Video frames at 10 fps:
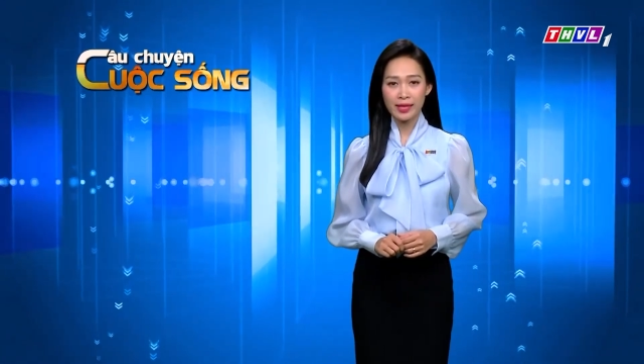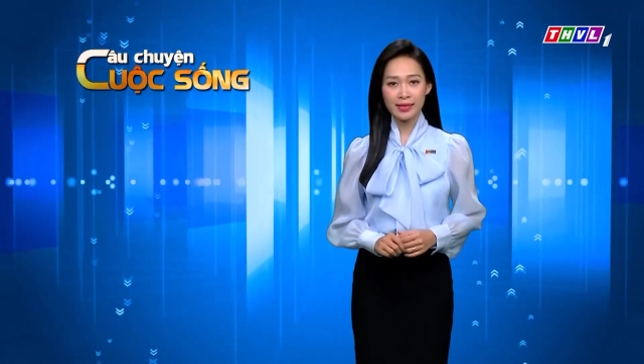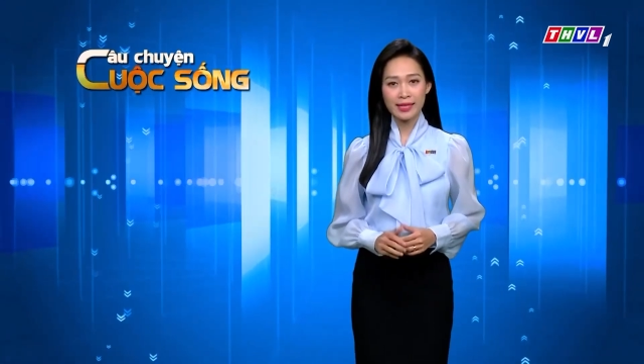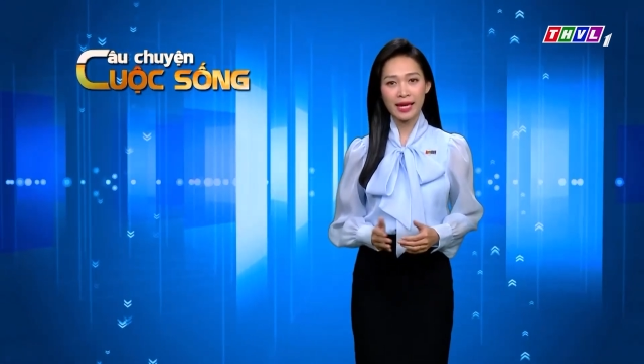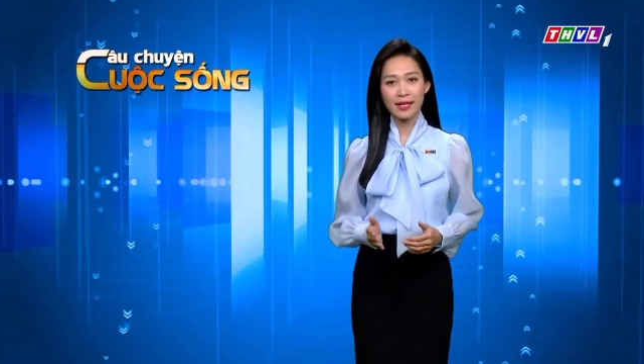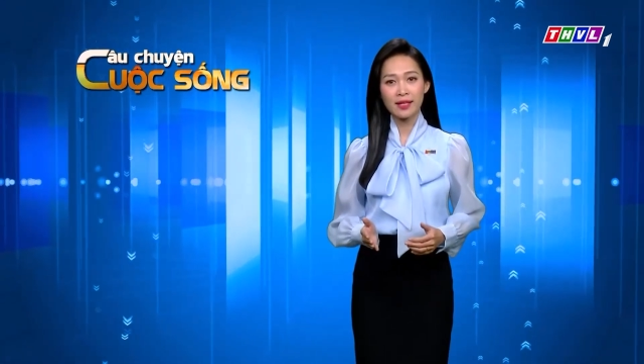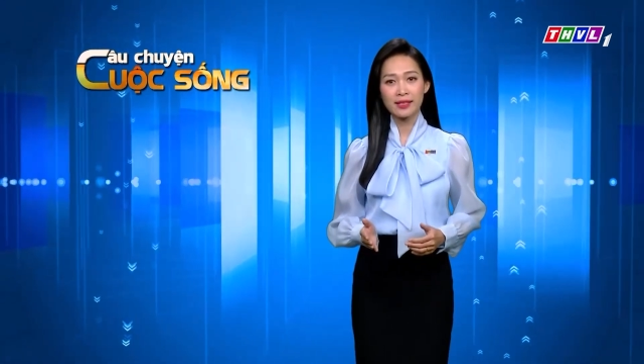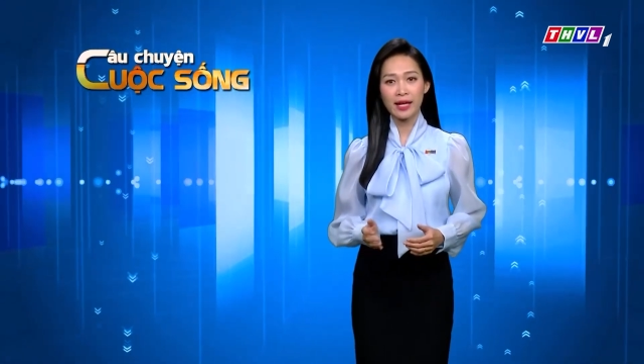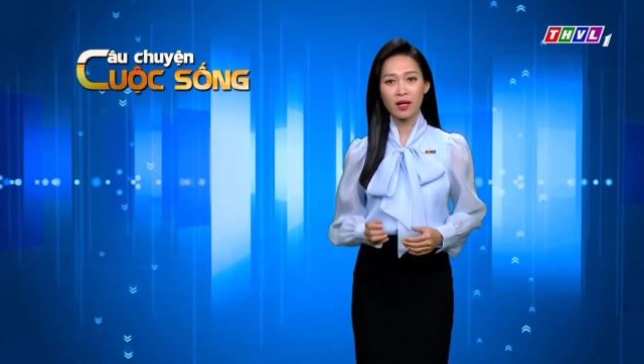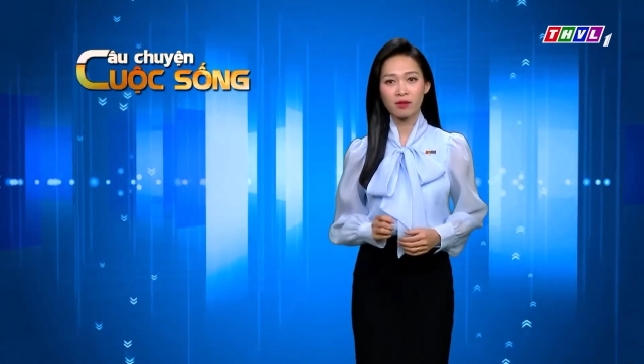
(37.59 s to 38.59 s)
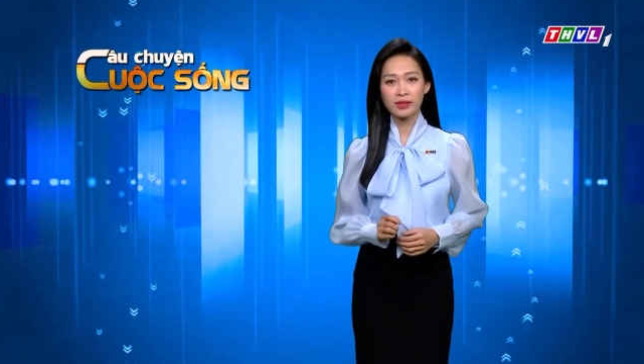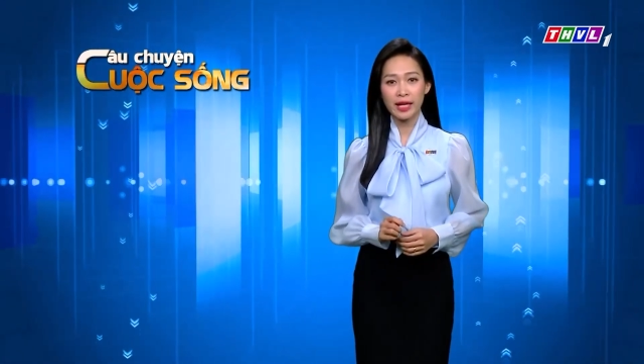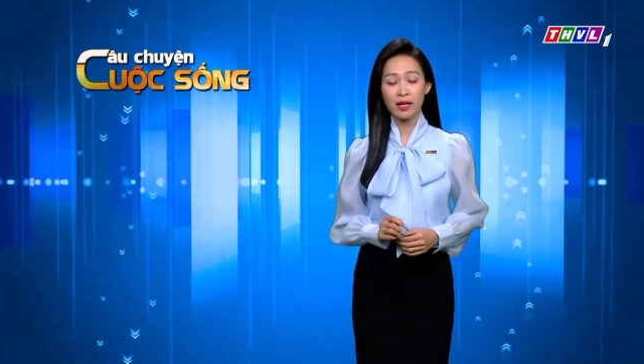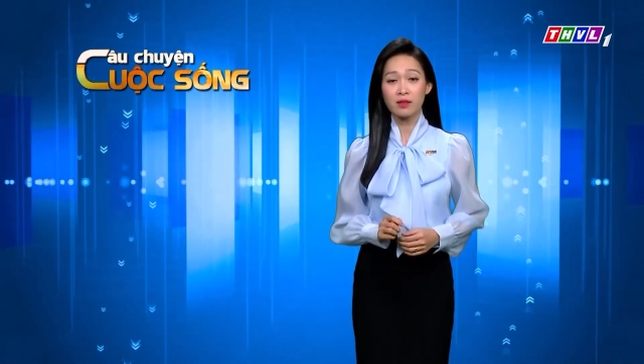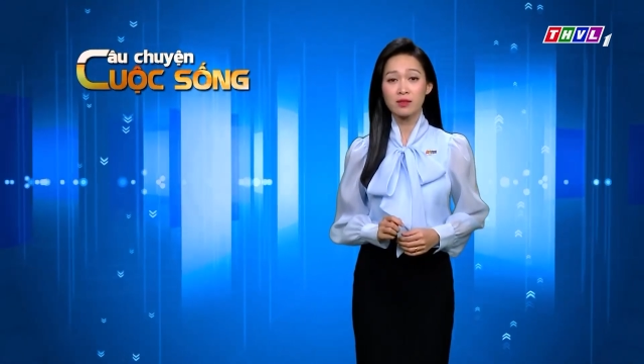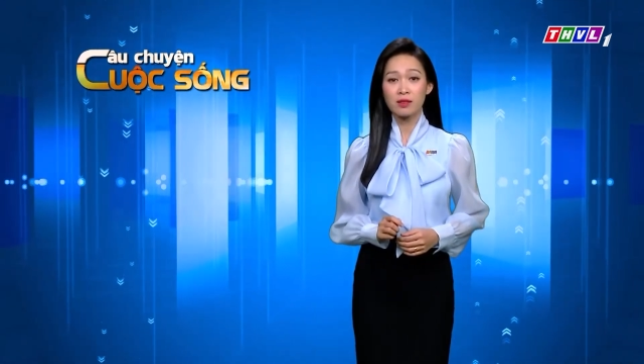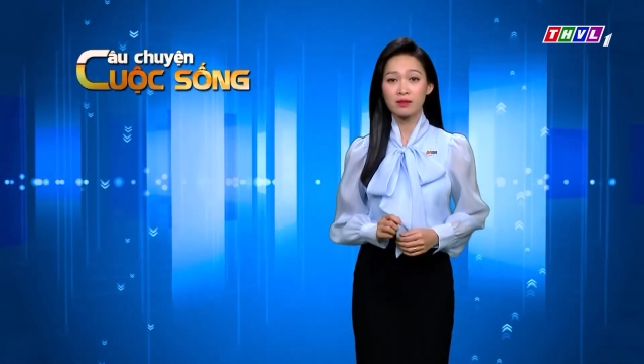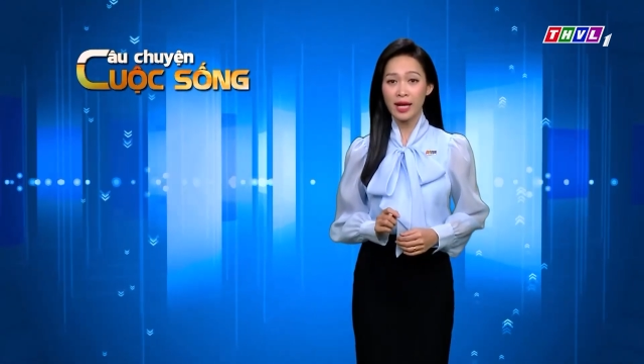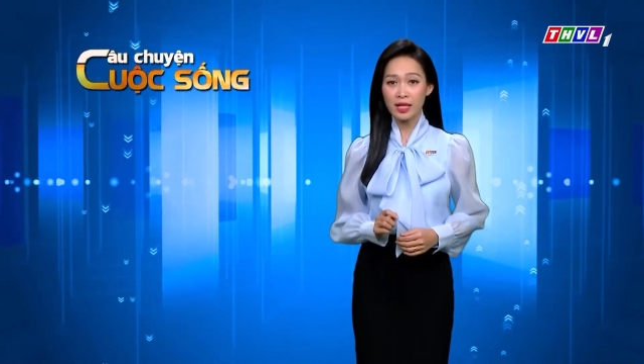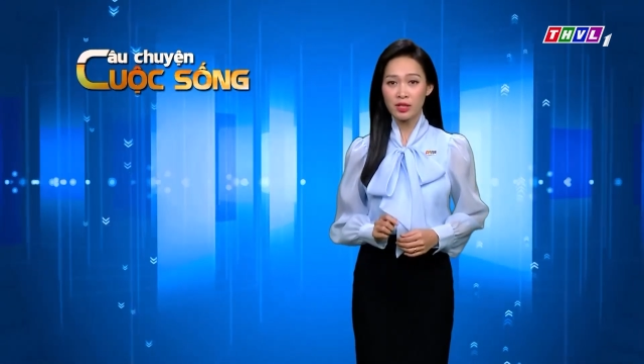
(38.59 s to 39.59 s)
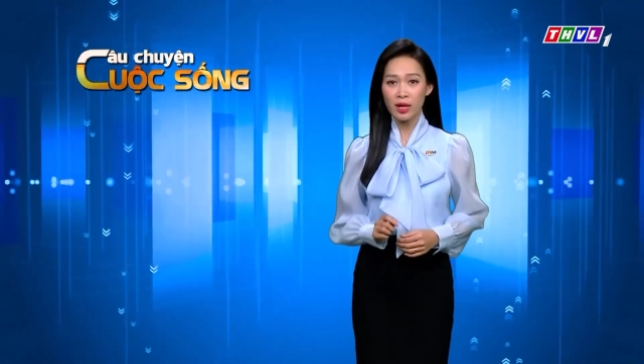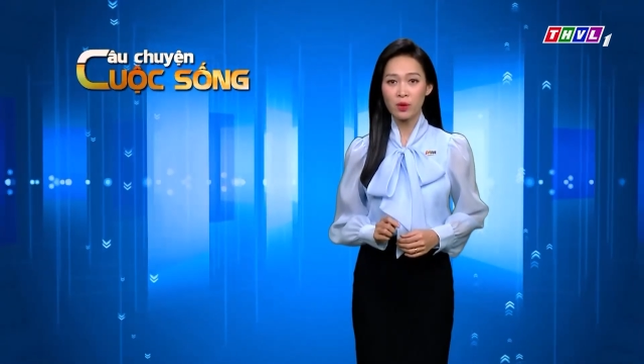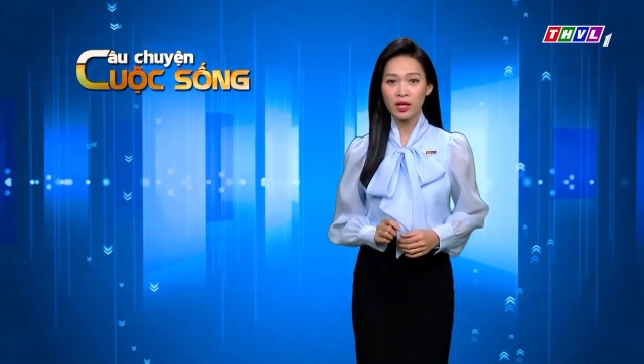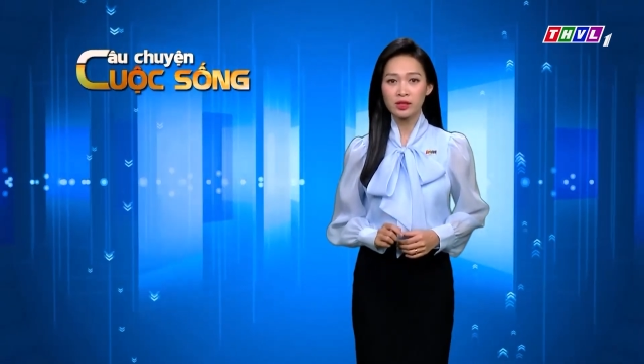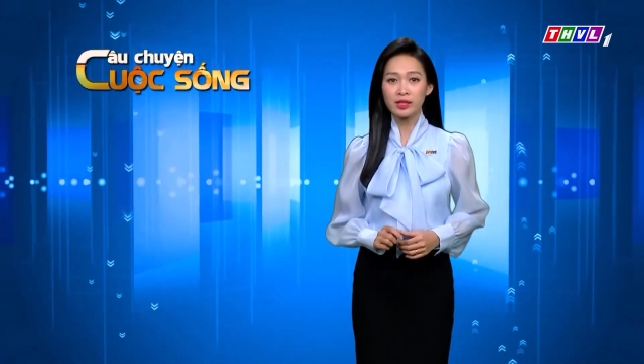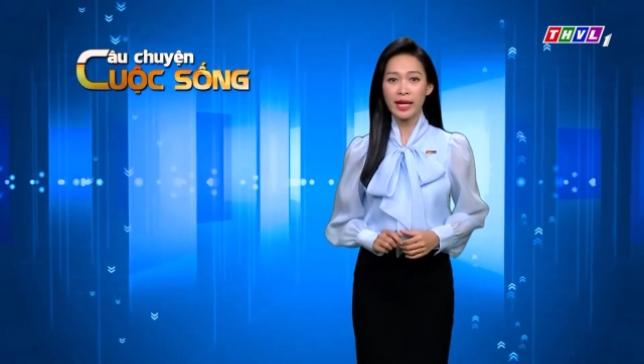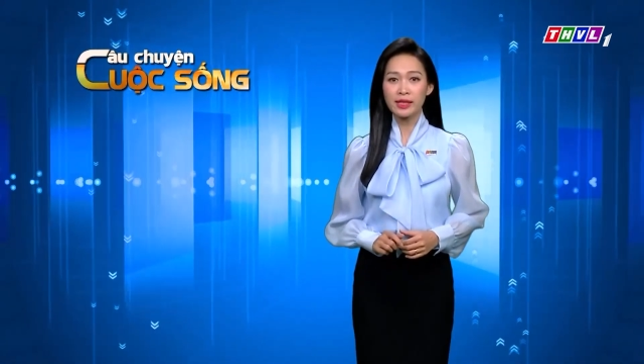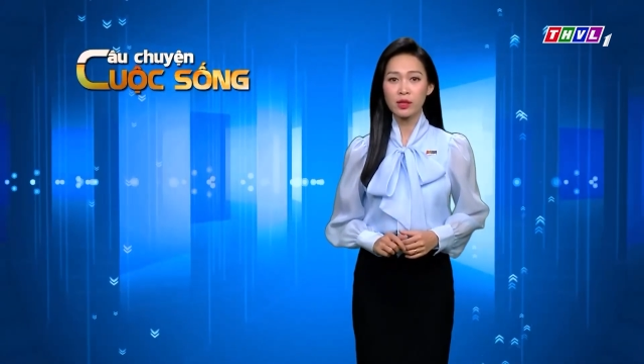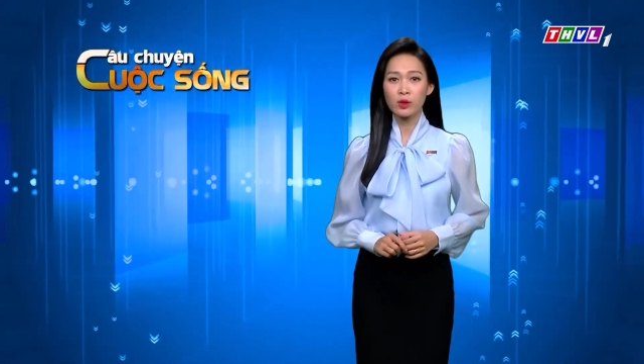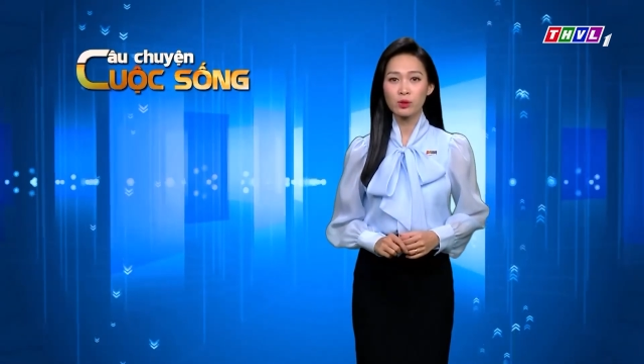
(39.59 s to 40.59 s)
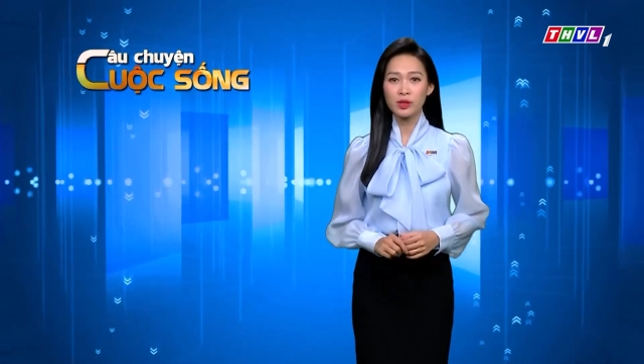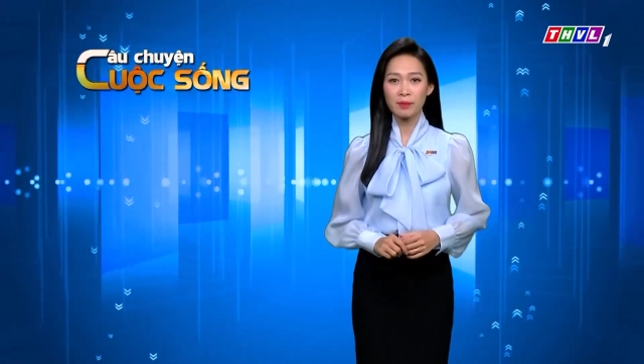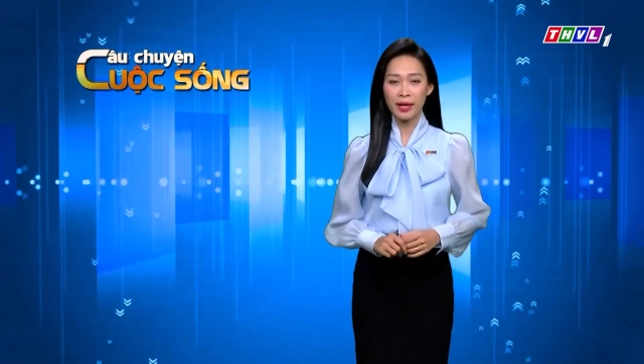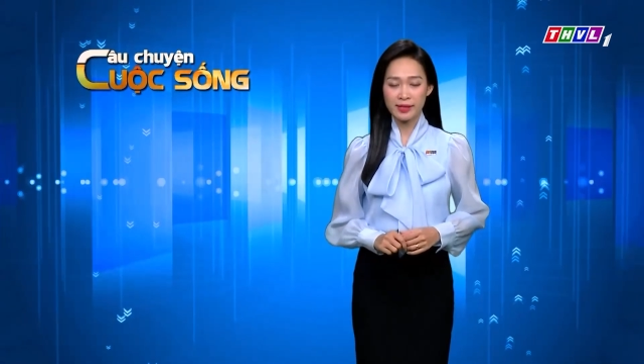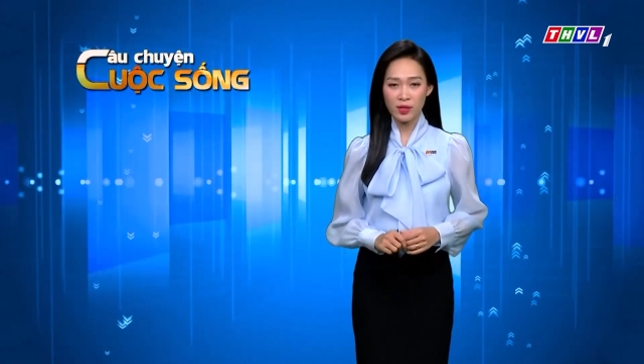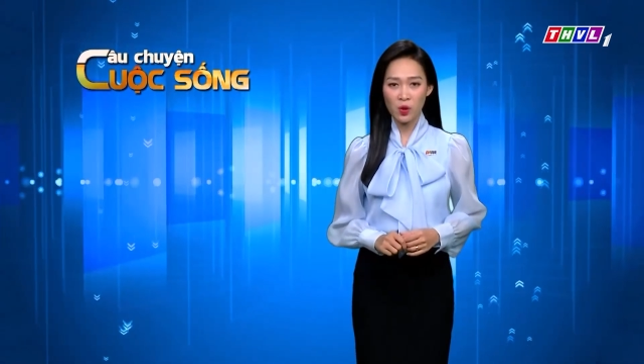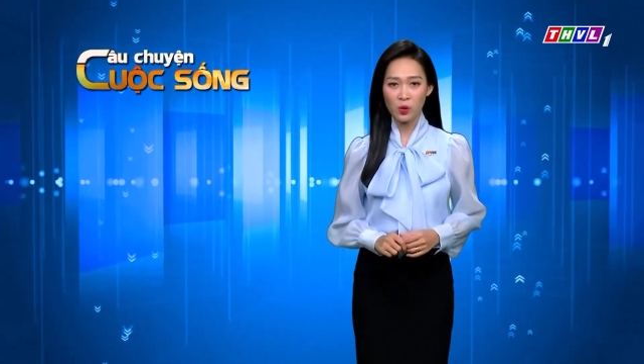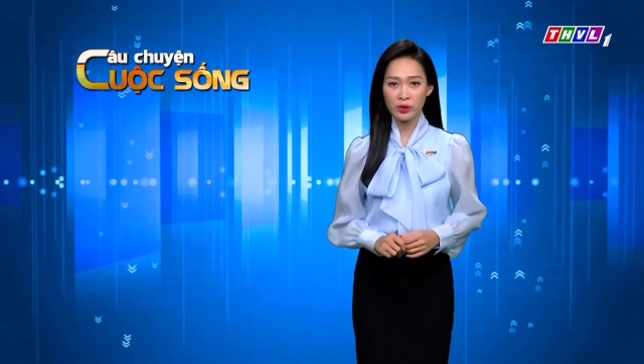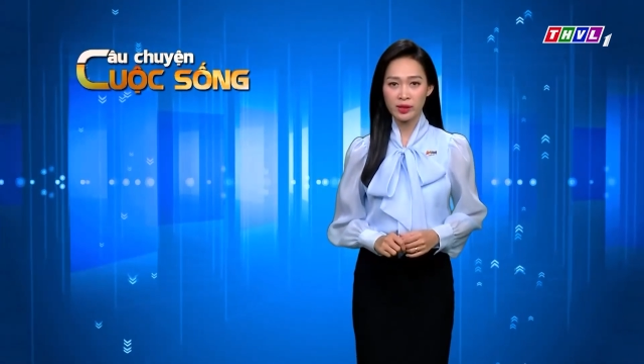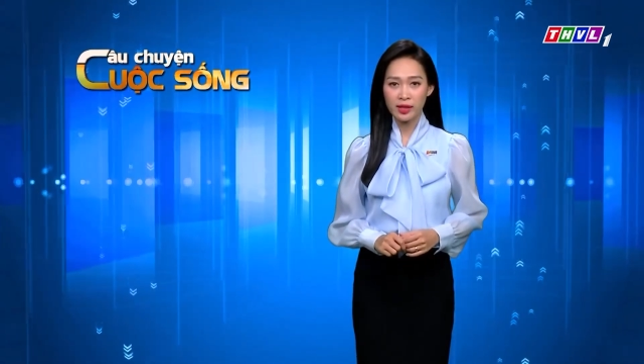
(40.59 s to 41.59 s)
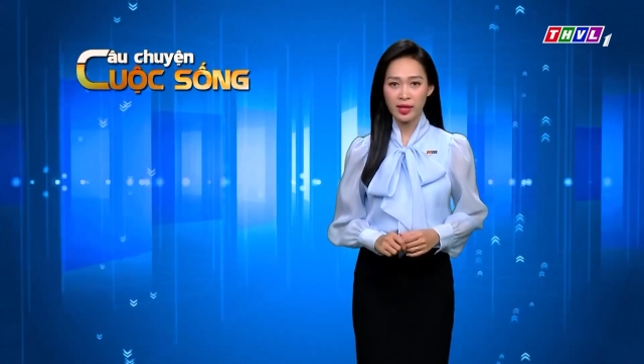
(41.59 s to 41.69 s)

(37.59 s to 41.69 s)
Vậy nên dạy con trẻ ứng xử ra sao trước các trào lưu trên mạng xã hội?